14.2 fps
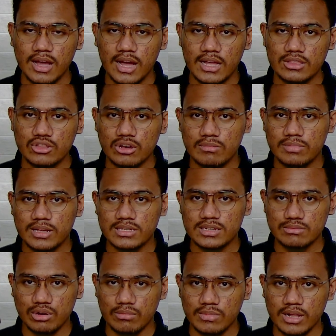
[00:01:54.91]
atau aplikasi
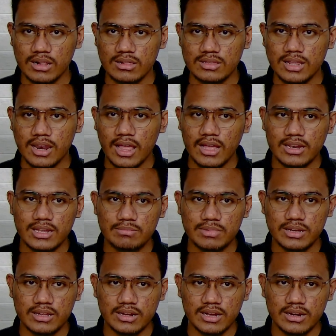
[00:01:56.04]
mobile telah
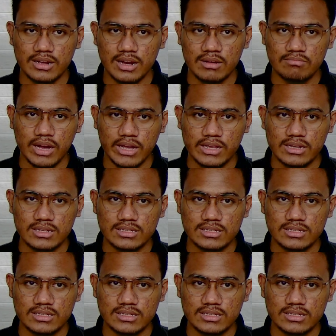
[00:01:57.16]
dipikirkan dengan baik